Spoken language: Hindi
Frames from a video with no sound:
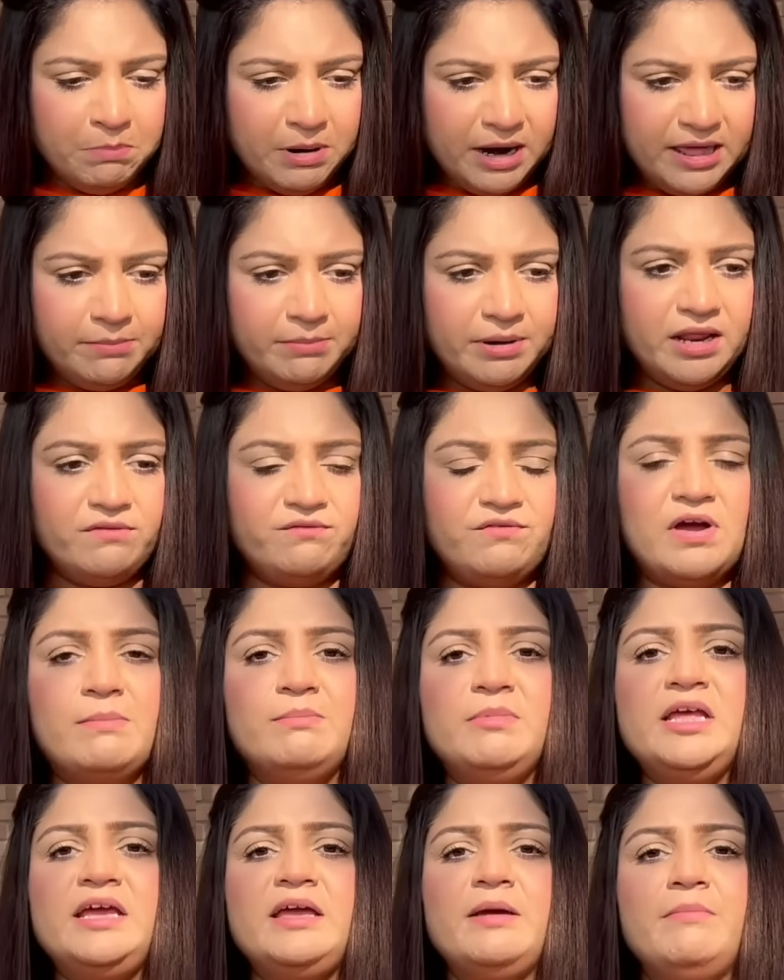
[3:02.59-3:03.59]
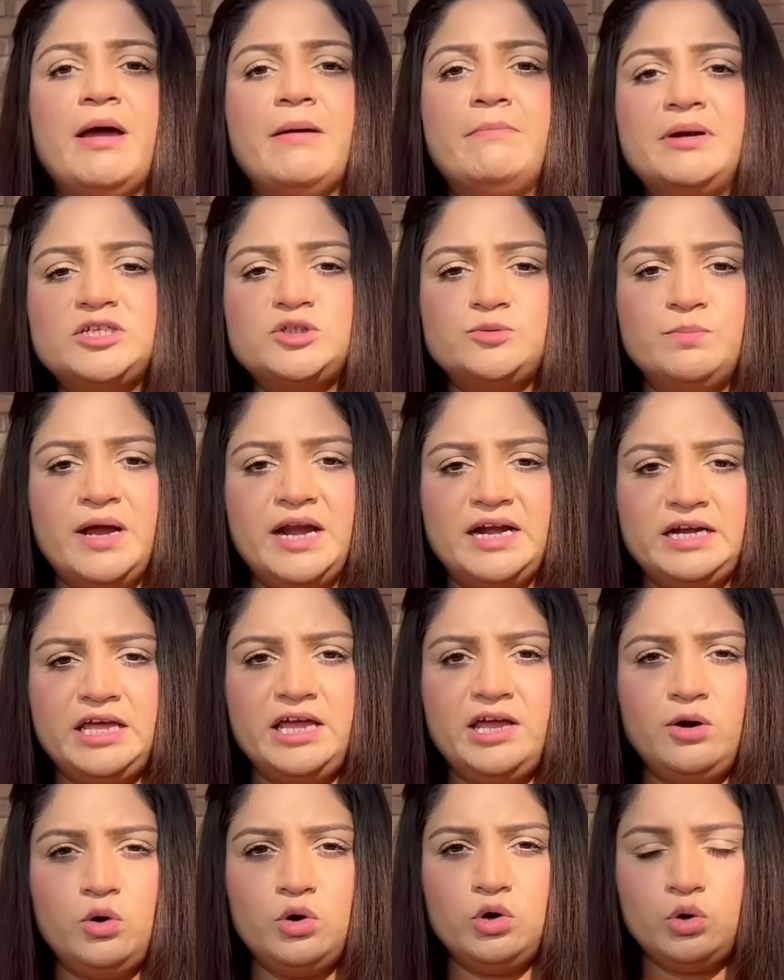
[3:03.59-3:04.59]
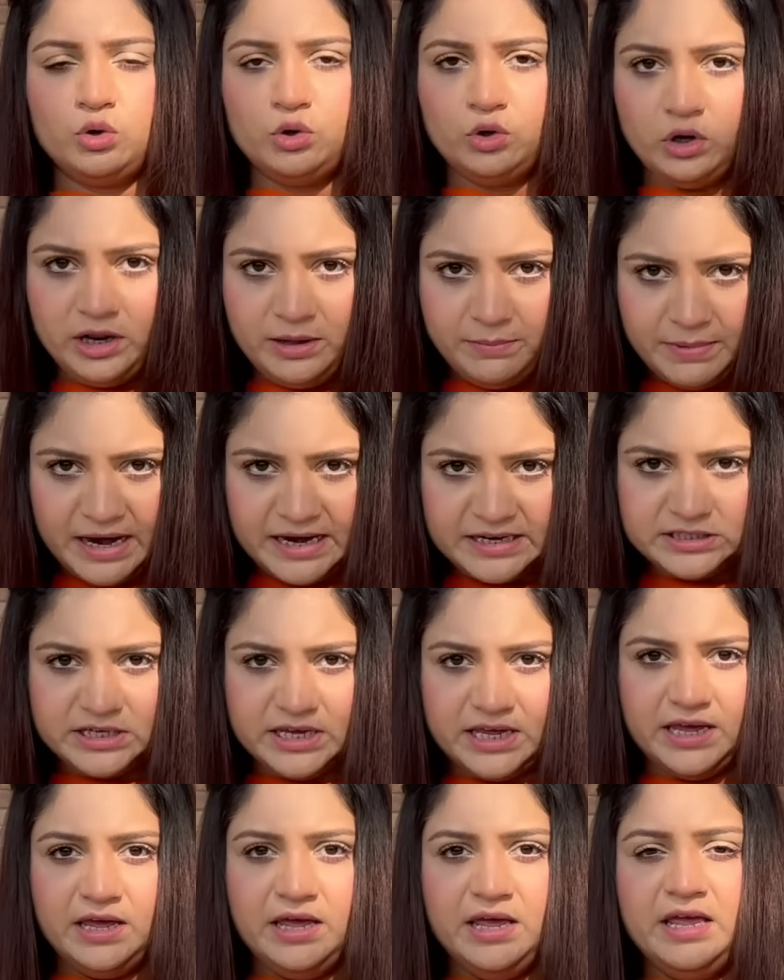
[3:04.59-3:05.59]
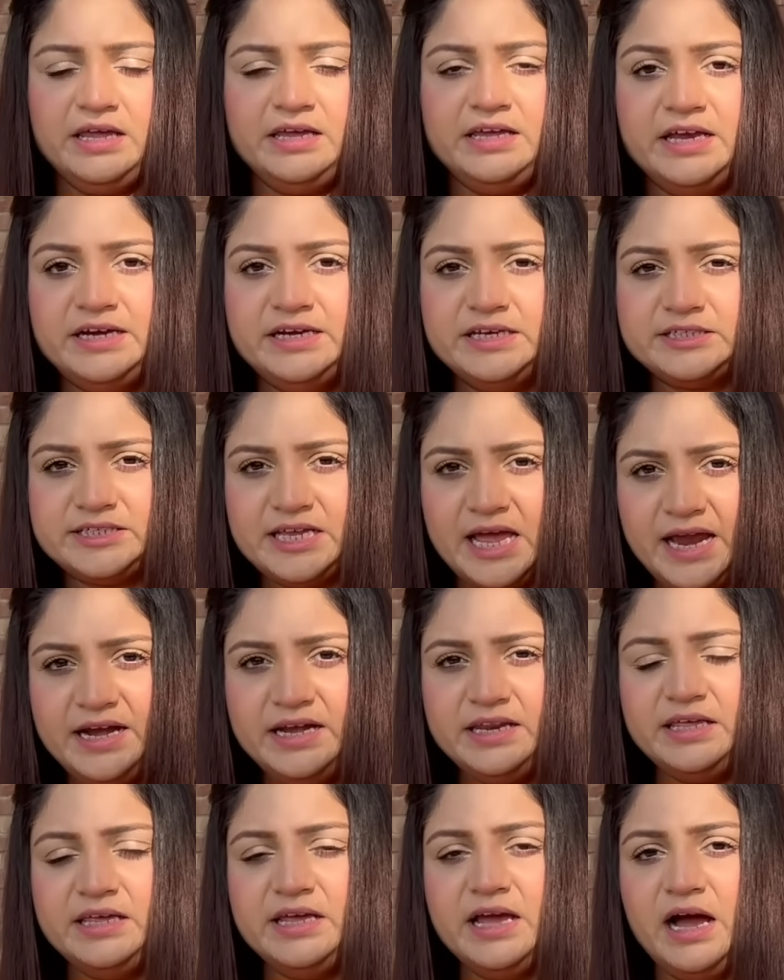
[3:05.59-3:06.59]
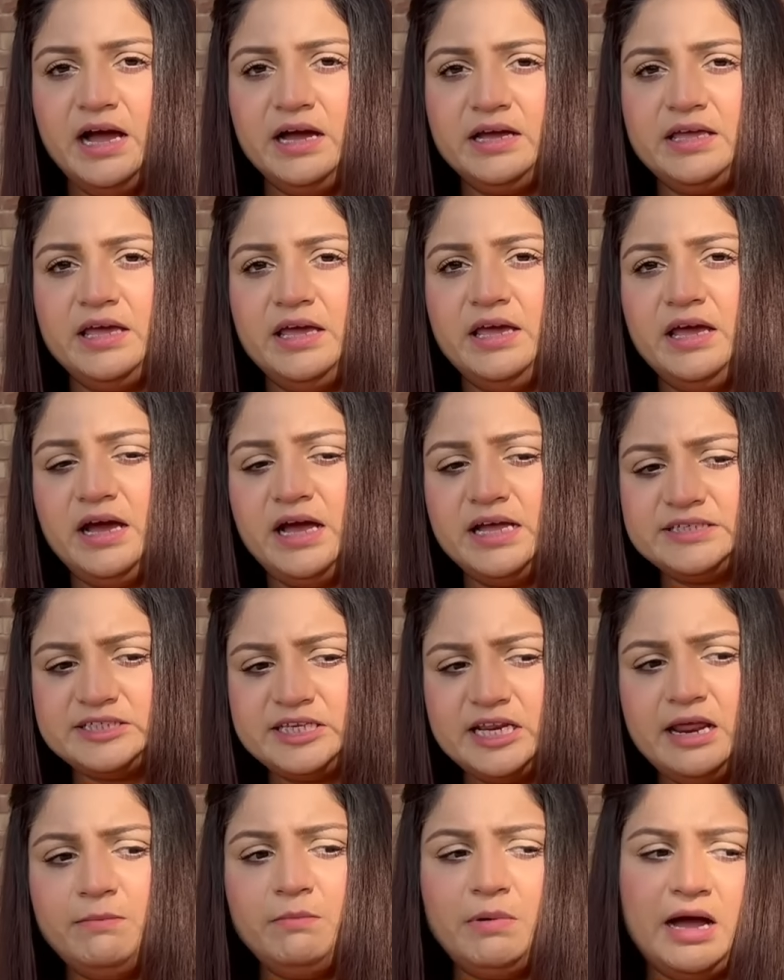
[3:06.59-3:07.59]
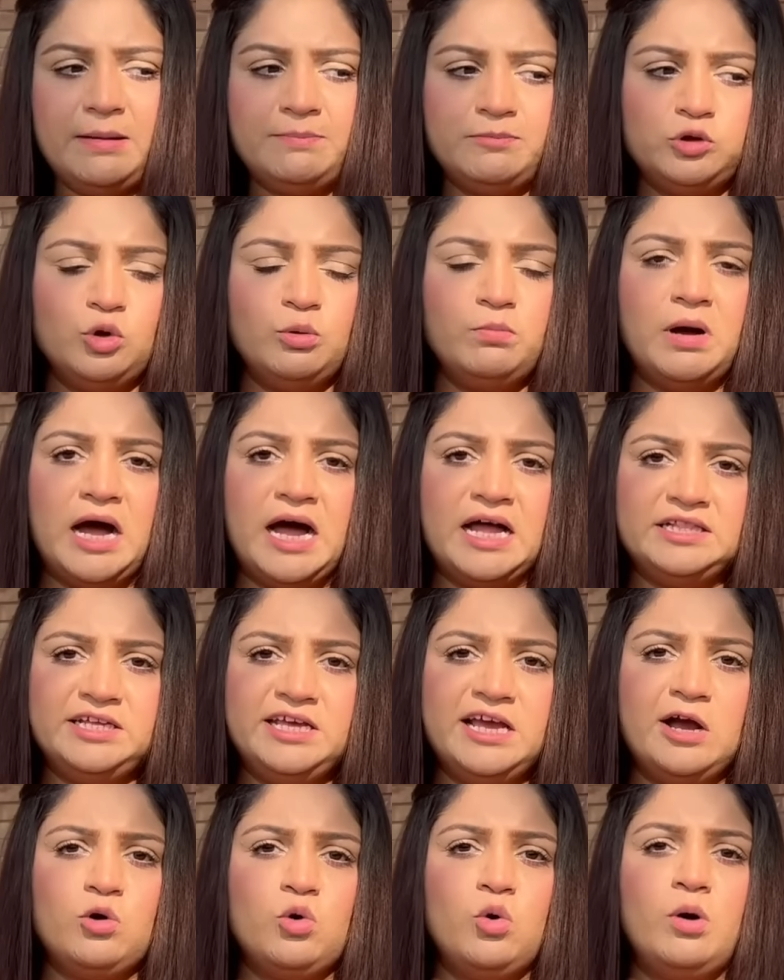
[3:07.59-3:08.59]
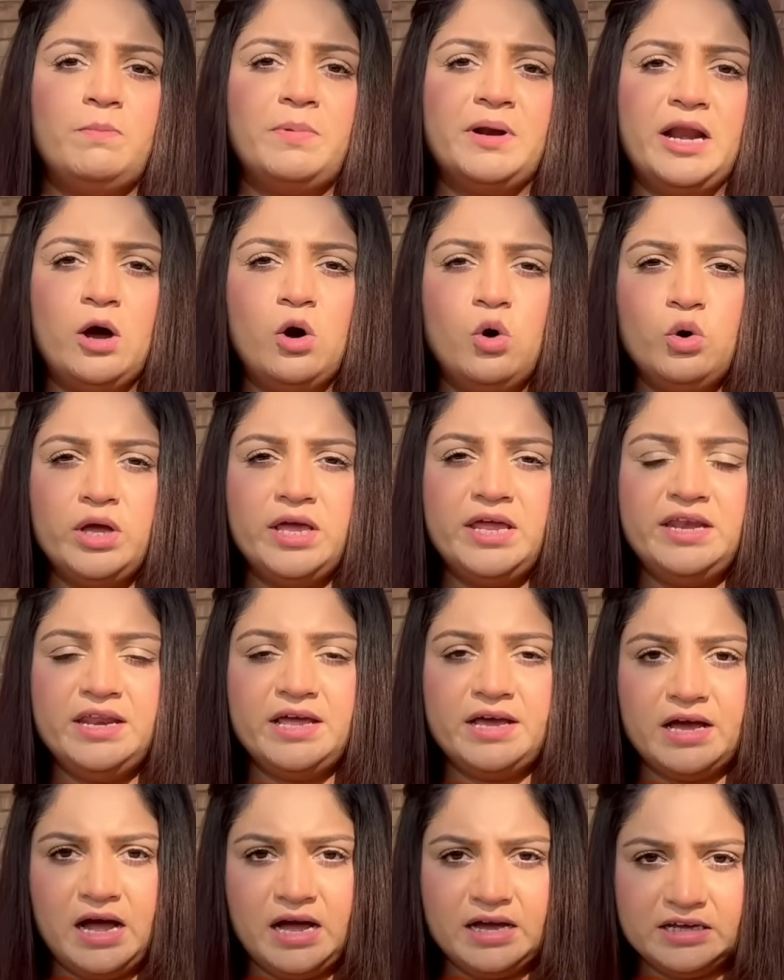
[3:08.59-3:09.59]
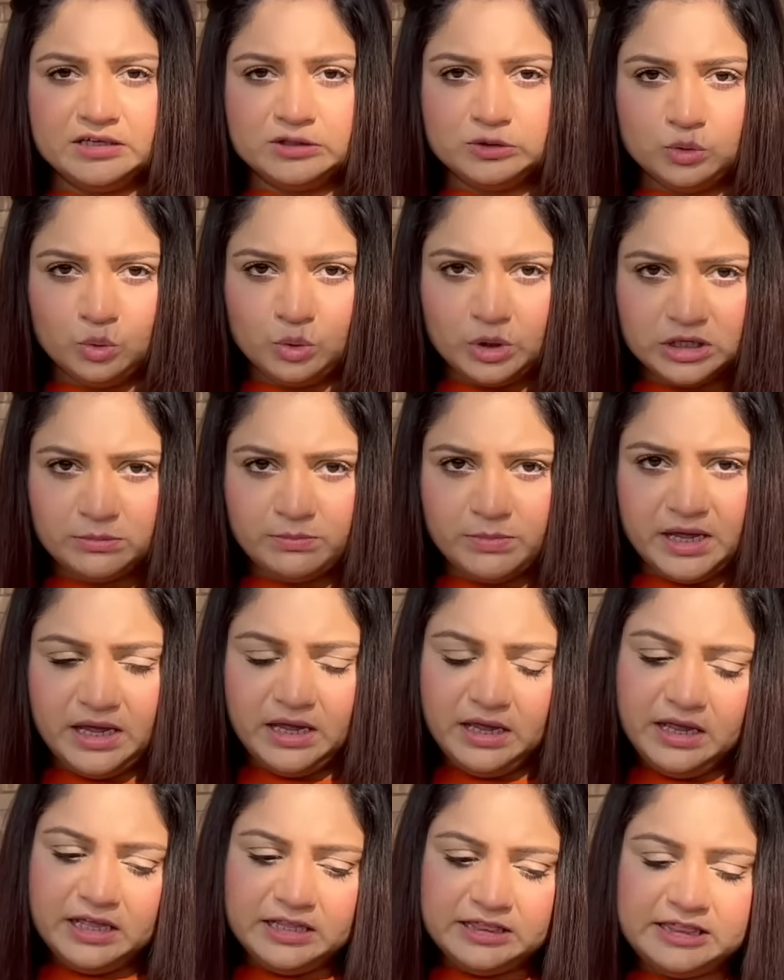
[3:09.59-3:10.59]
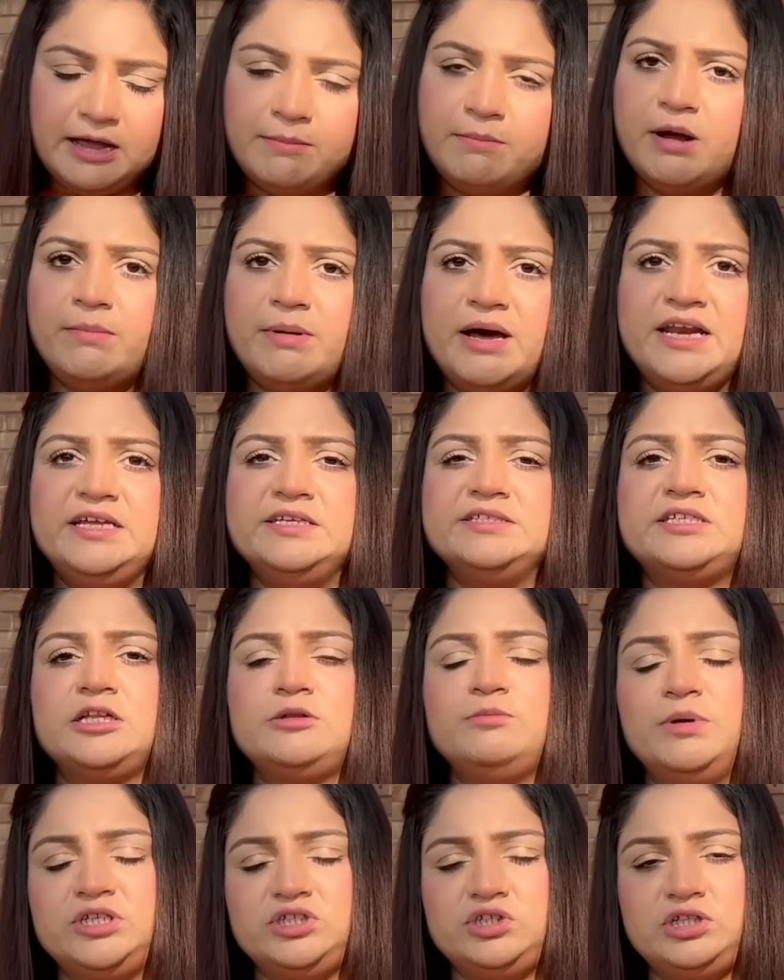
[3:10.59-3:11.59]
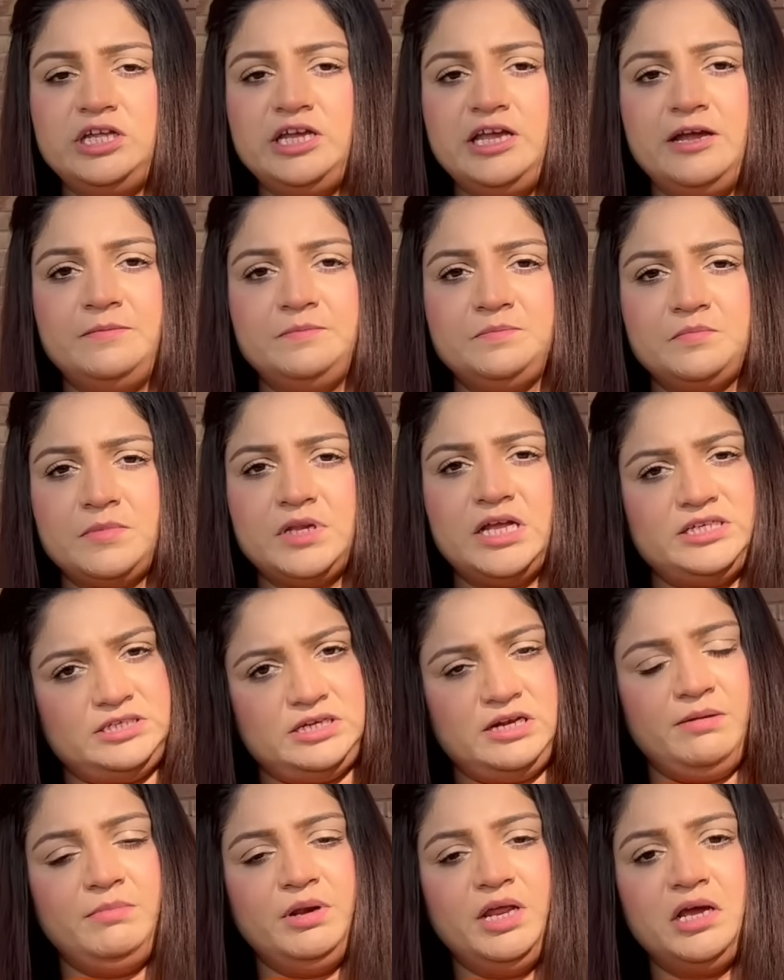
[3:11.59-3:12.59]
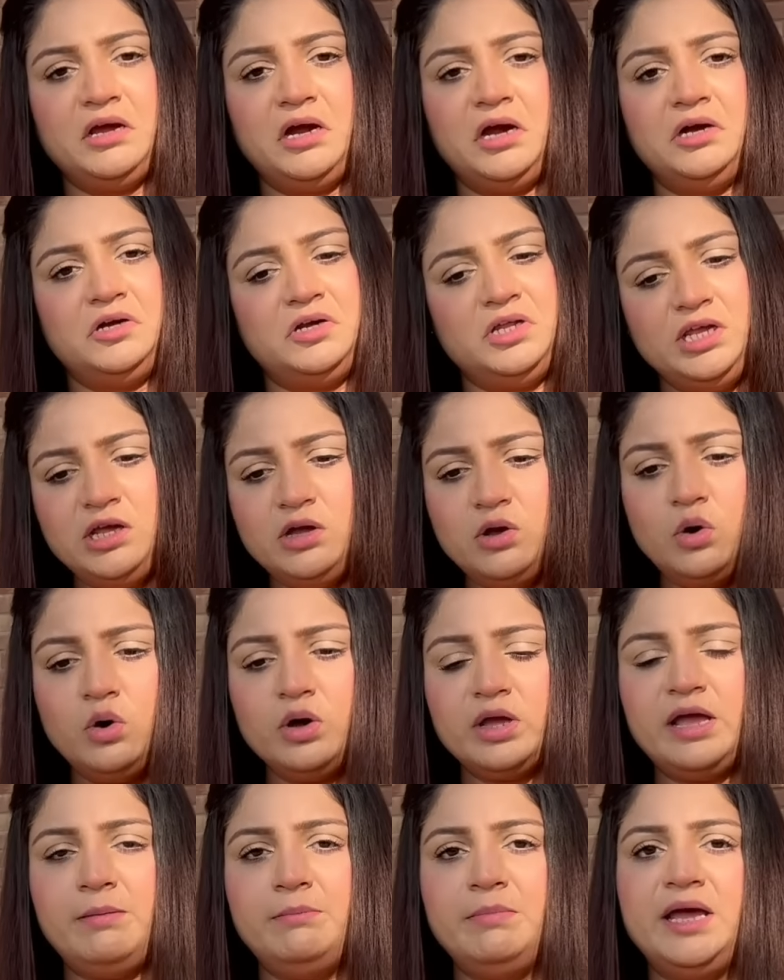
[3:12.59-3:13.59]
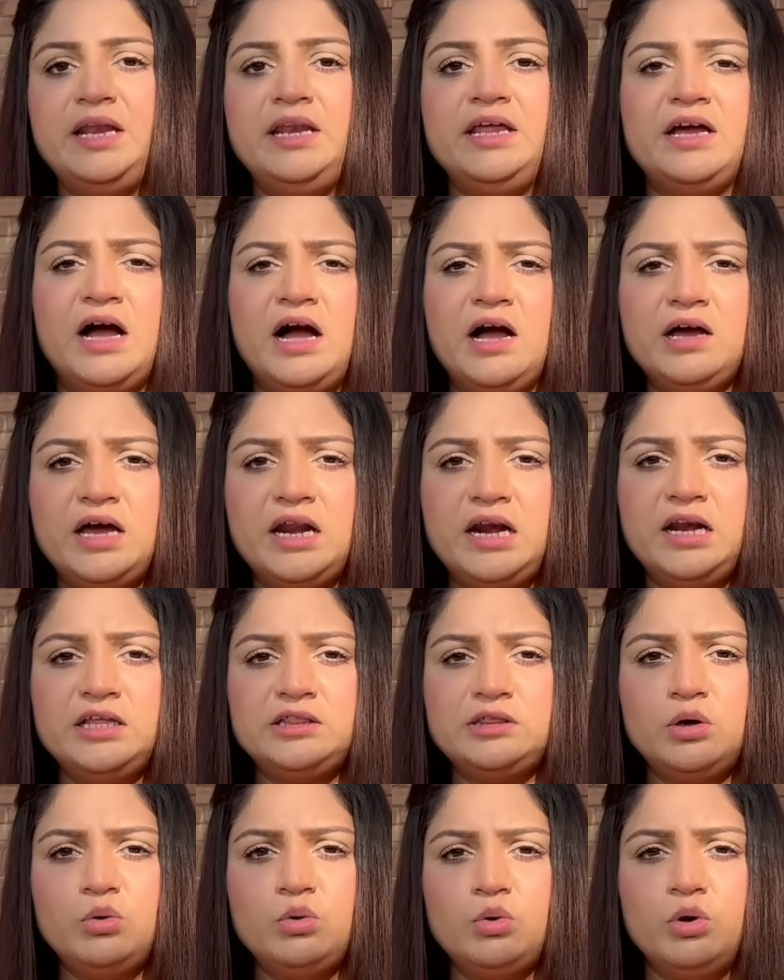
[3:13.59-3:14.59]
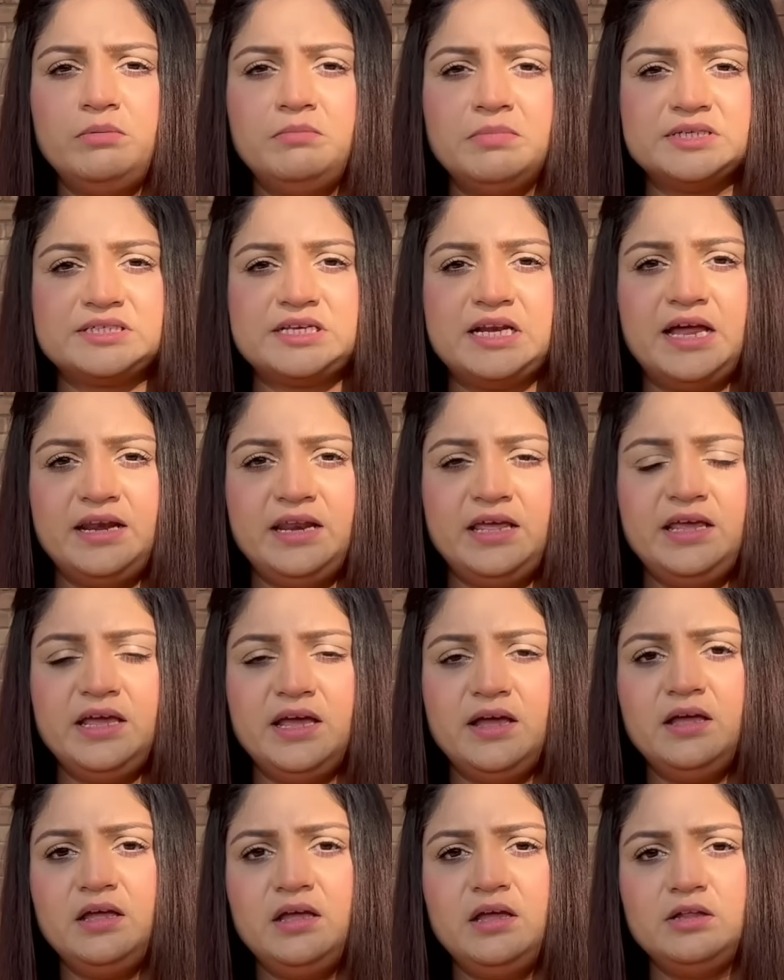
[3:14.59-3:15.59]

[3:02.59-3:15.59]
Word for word: बड़े बड़े फैमिली के मेंबर्स बैठे और उन्होंने बैठ के ये डिसाइड किया कि असलम अब तुम हादिया को अपनाओगे निकाह की सूरत में तब हमारी इज्जत बचती है असलम ने कहा ठीक हो गया मैं निकाह कर लेता हूँ कोई मसला नहीं है